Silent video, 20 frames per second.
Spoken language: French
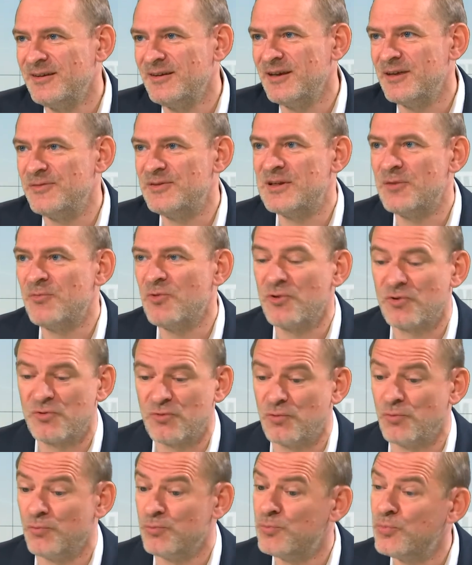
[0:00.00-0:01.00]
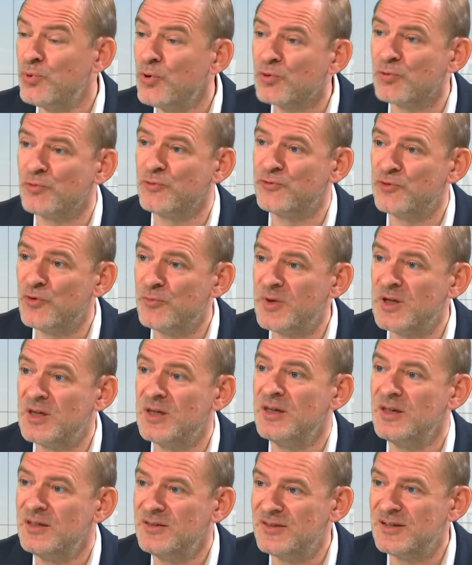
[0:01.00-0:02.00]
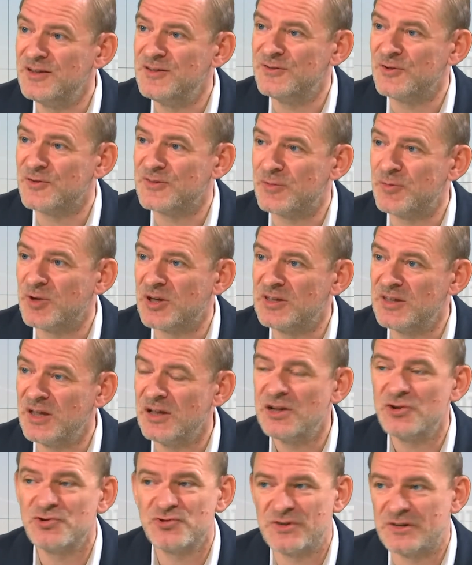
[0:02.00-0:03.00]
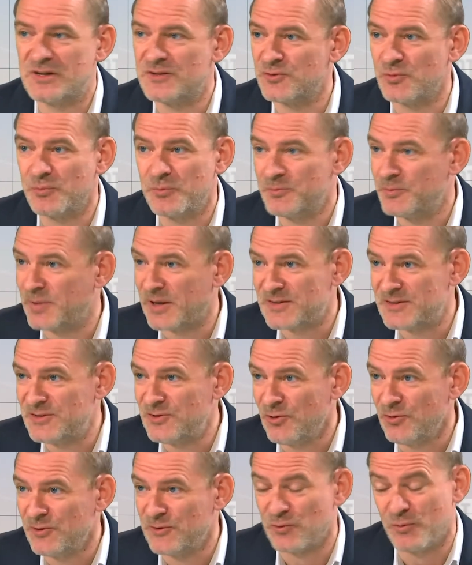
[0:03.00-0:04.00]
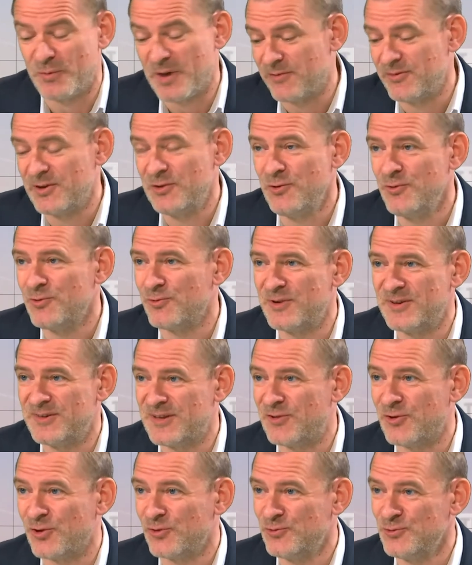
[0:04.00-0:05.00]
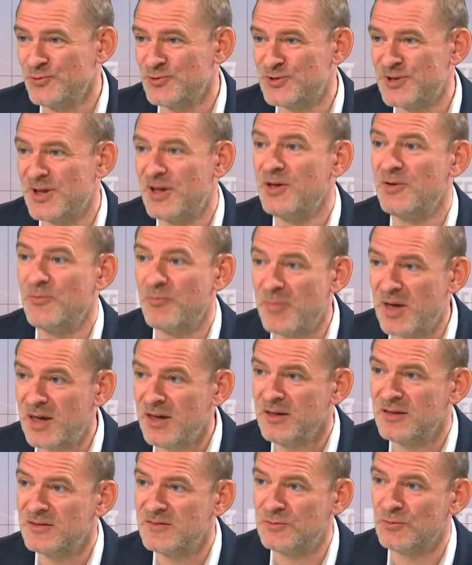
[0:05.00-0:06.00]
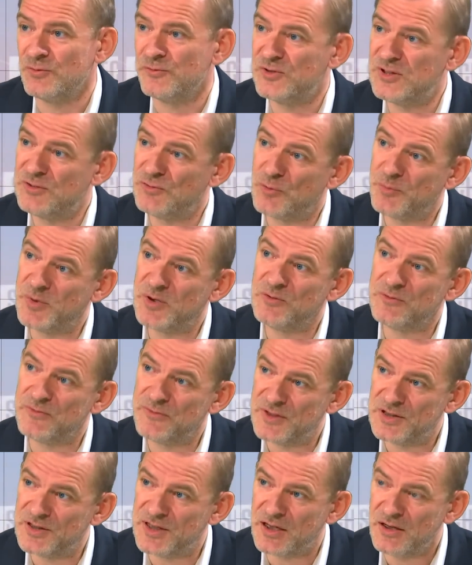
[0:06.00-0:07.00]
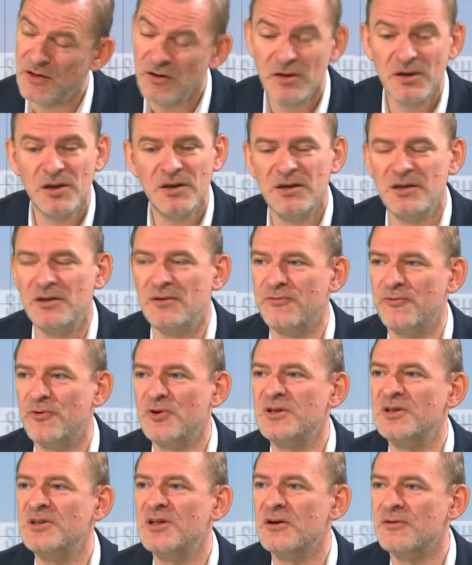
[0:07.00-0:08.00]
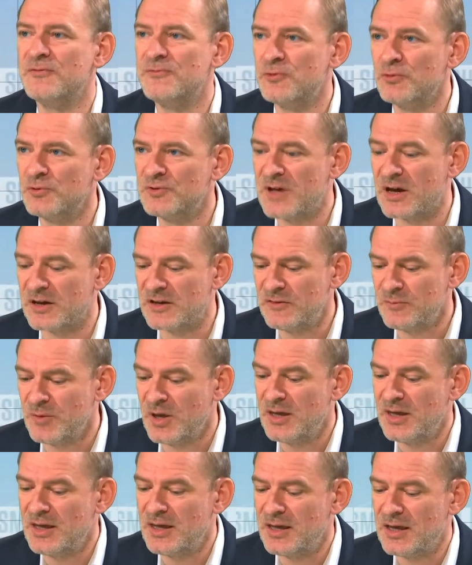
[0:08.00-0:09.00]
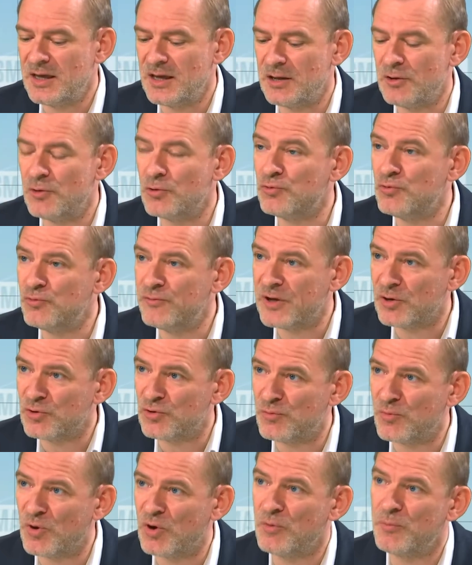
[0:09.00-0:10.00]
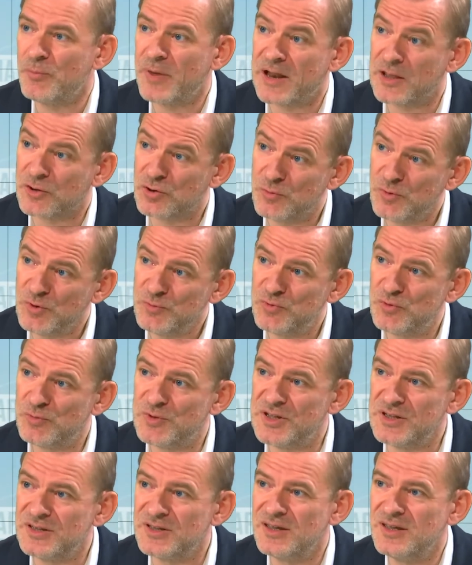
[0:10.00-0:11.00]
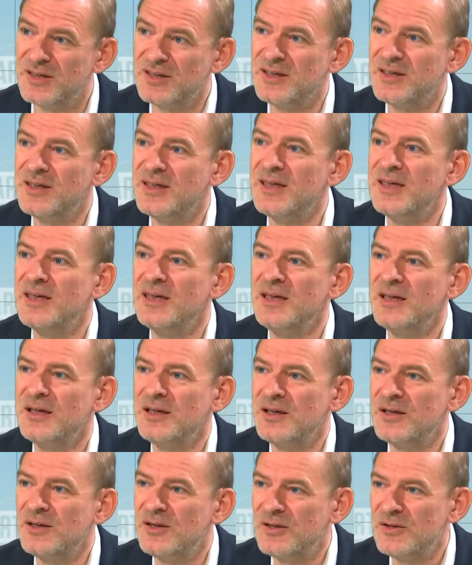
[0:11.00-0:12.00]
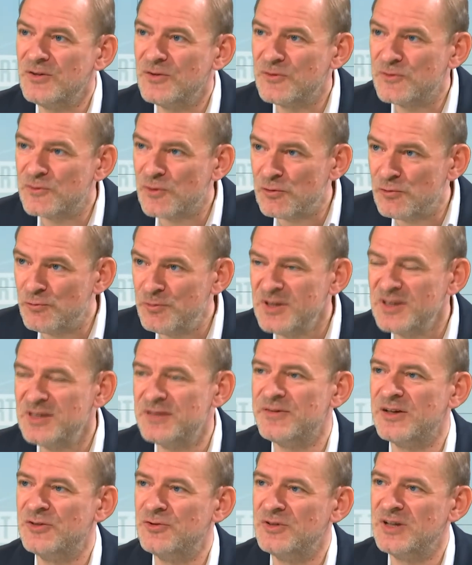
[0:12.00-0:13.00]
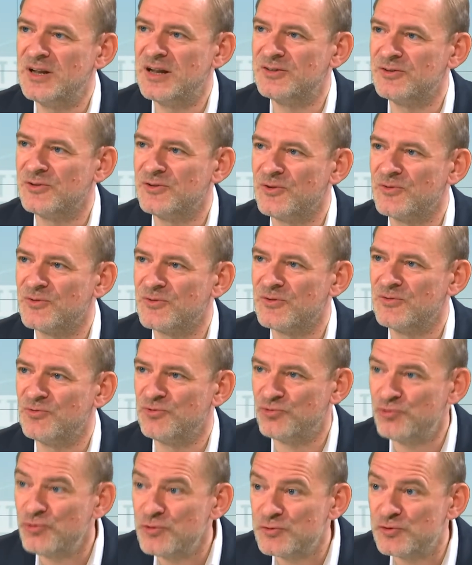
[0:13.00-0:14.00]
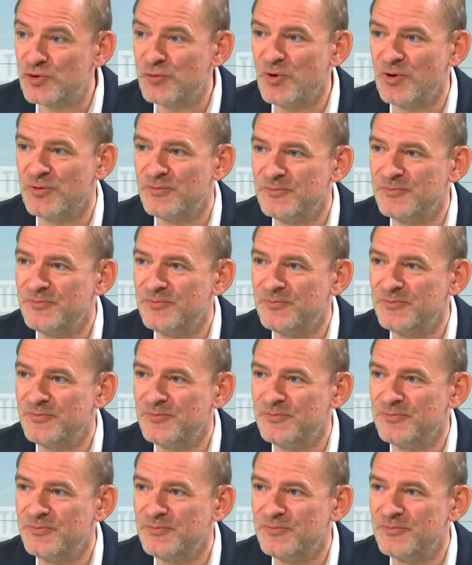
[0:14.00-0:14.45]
Évidemment qu'on peut consommer des licences américaines et elles sont pertinentes, elles sont merveilleuses, on les adore tous, mais si on veut développer une filière, il faut qu'il y ait un volontarisme et le gouvernement, par la commande publique, est celui qui va donner la tendance, justement.